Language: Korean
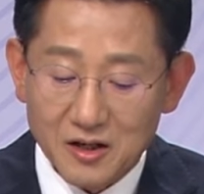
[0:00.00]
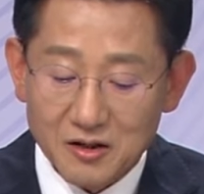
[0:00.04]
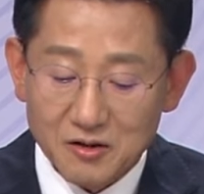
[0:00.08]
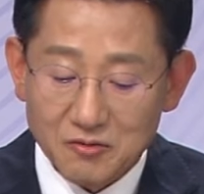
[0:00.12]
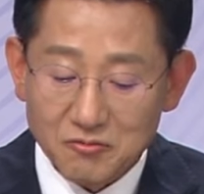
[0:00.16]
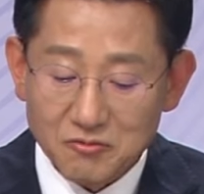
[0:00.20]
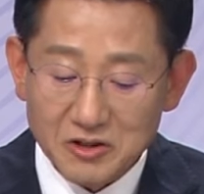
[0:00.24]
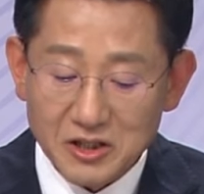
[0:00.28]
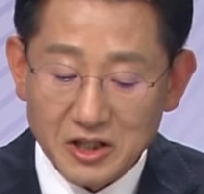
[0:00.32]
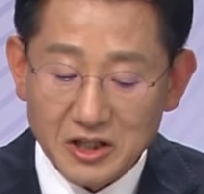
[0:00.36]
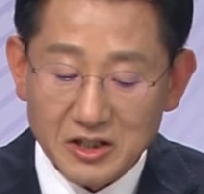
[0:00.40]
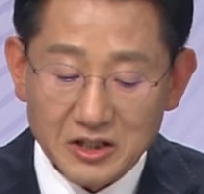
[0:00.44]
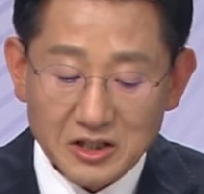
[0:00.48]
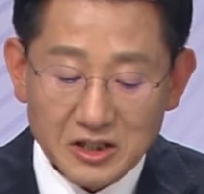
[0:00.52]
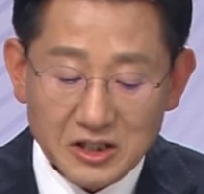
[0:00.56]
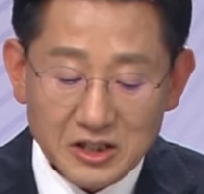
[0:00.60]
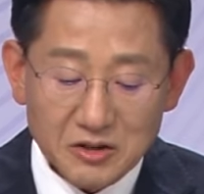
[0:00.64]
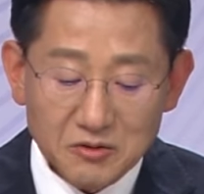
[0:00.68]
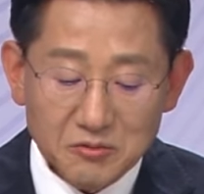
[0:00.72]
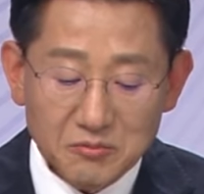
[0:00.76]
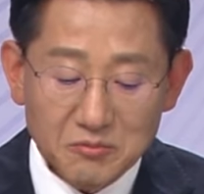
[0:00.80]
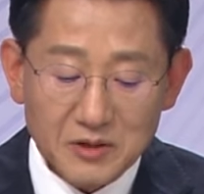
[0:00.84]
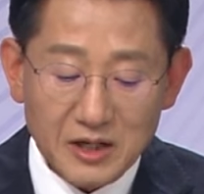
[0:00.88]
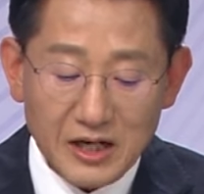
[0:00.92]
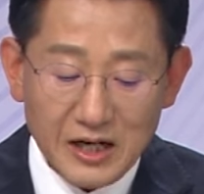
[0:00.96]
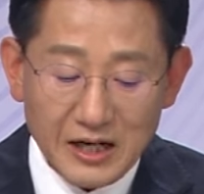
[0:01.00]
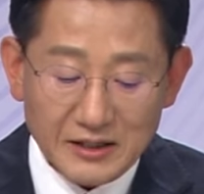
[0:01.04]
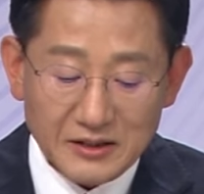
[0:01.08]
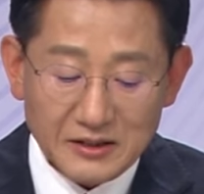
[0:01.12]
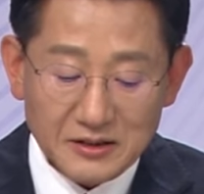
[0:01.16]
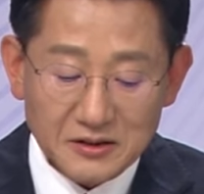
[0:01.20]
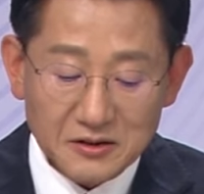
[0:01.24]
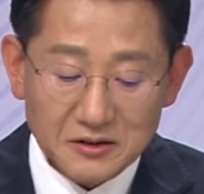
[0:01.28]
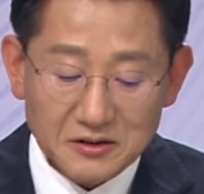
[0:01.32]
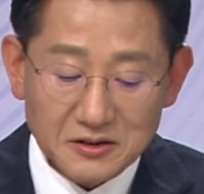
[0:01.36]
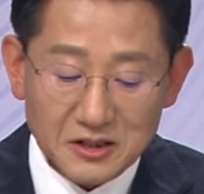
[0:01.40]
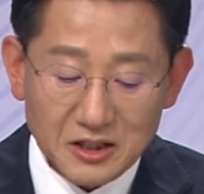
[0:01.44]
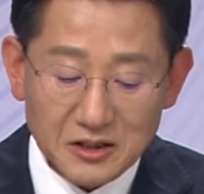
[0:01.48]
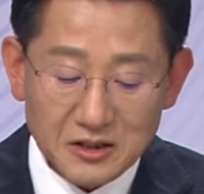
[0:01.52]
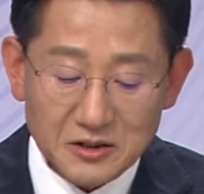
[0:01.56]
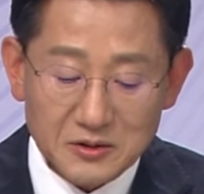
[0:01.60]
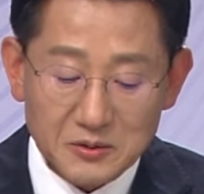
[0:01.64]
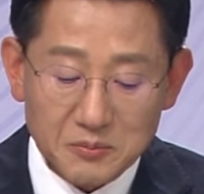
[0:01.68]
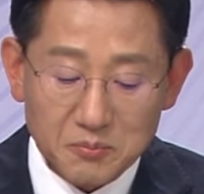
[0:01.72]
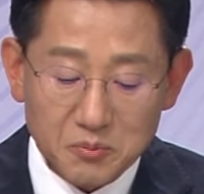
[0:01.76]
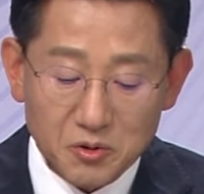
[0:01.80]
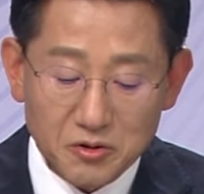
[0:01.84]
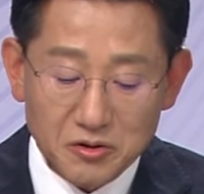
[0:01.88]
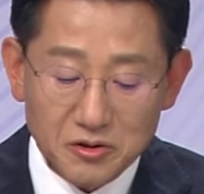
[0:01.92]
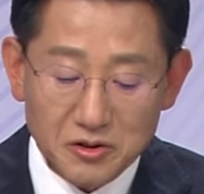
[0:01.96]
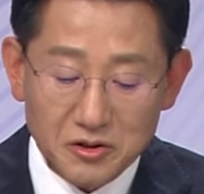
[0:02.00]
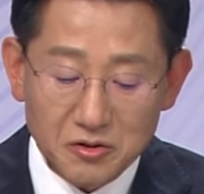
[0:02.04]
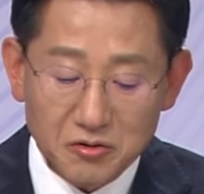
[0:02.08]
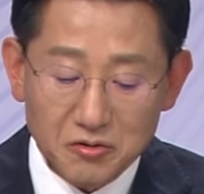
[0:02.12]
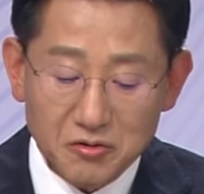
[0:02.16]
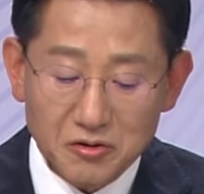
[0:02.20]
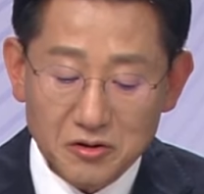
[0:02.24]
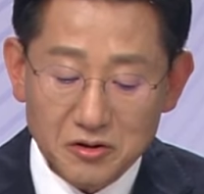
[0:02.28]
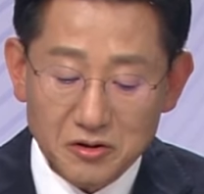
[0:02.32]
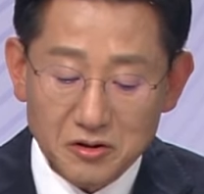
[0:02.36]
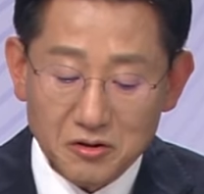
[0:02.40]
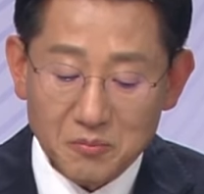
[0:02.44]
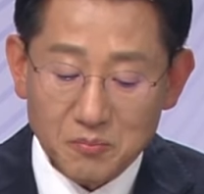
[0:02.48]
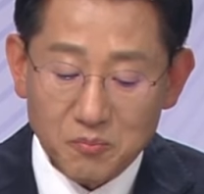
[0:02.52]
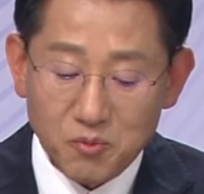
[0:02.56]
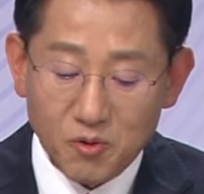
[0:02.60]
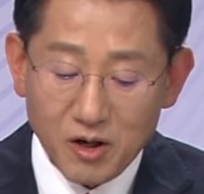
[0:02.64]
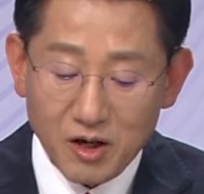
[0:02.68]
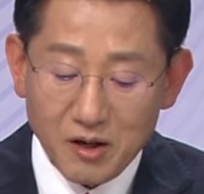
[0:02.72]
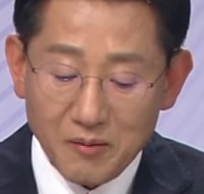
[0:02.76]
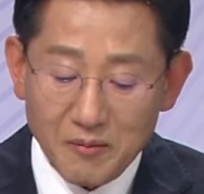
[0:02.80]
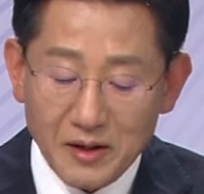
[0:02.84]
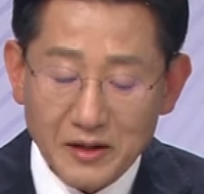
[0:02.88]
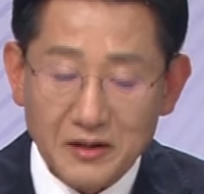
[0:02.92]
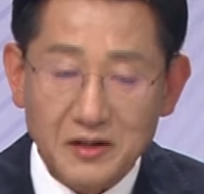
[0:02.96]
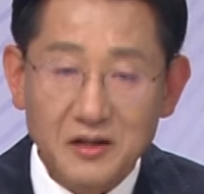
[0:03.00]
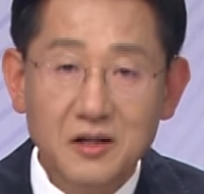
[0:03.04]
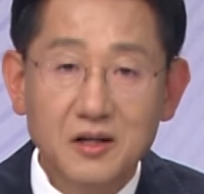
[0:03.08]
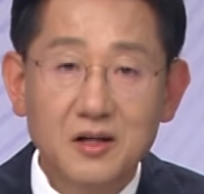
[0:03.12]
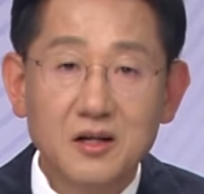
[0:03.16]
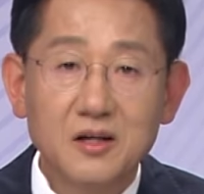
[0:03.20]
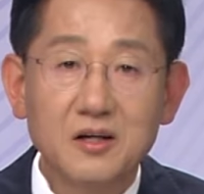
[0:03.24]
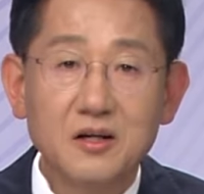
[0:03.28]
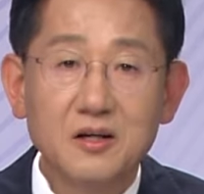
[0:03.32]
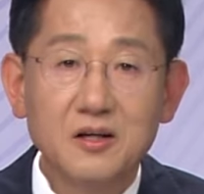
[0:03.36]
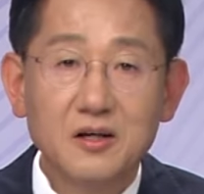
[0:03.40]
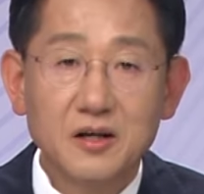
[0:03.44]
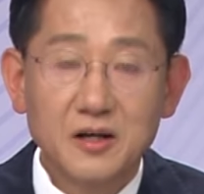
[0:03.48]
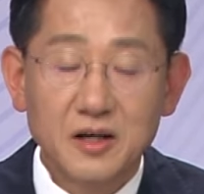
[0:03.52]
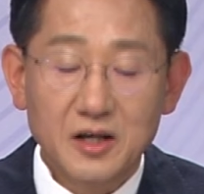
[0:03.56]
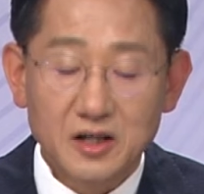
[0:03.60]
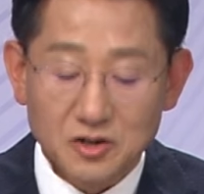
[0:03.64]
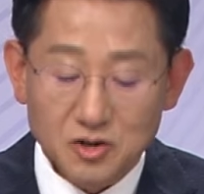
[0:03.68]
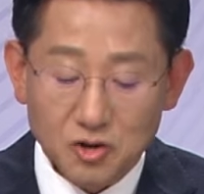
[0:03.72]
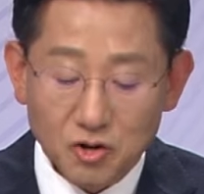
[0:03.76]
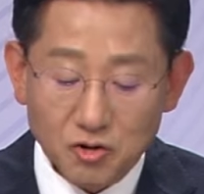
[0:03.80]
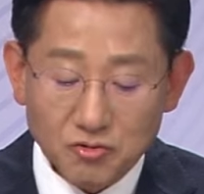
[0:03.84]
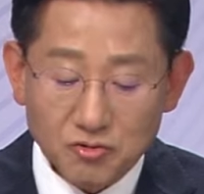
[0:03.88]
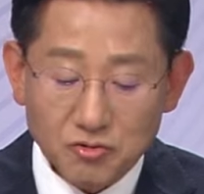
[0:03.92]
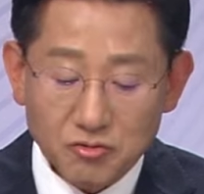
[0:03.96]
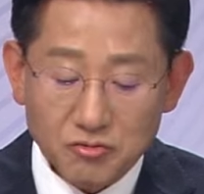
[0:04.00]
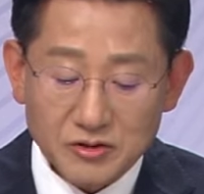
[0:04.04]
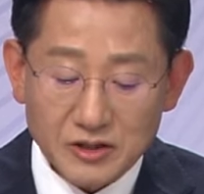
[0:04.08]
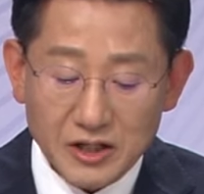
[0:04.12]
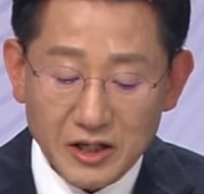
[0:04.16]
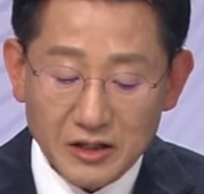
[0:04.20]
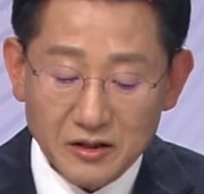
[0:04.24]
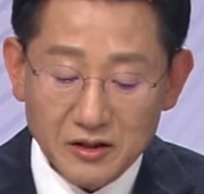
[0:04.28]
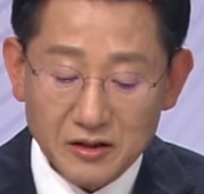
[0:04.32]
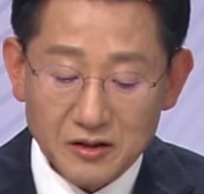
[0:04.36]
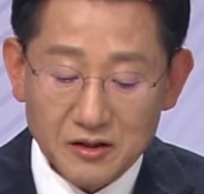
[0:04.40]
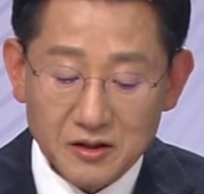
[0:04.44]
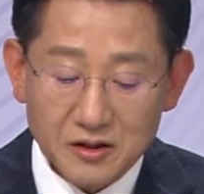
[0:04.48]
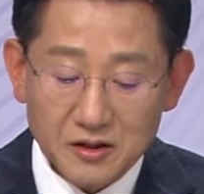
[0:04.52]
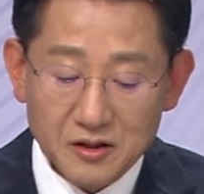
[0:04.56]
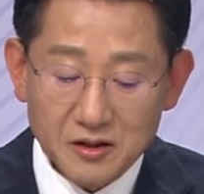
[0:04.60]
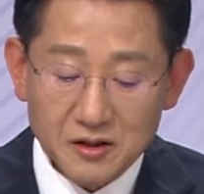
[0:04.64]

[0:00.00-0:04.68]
우리 아이 키움 카드, 자립식 펀드 1억 원 등을 포함한 예, 저출산